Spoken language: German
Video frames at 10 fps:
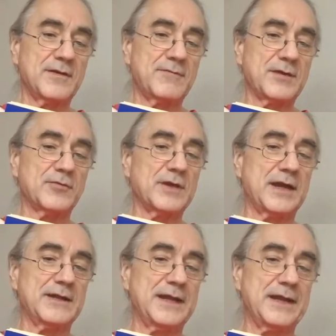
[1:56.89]
wenn du
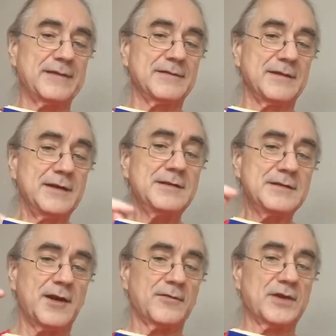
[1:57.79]
deinen Esel
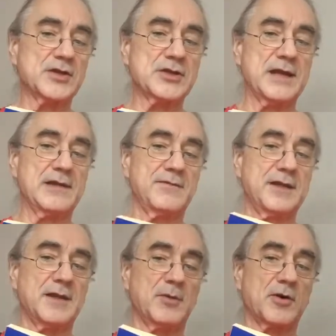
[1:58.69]
nicht auf der Stelle
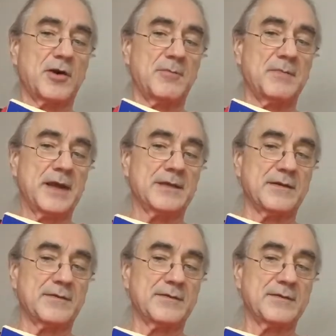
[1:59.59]
wiederbekommen
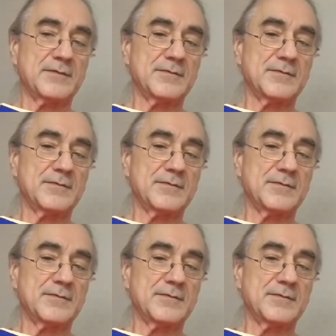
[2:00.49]
hättest?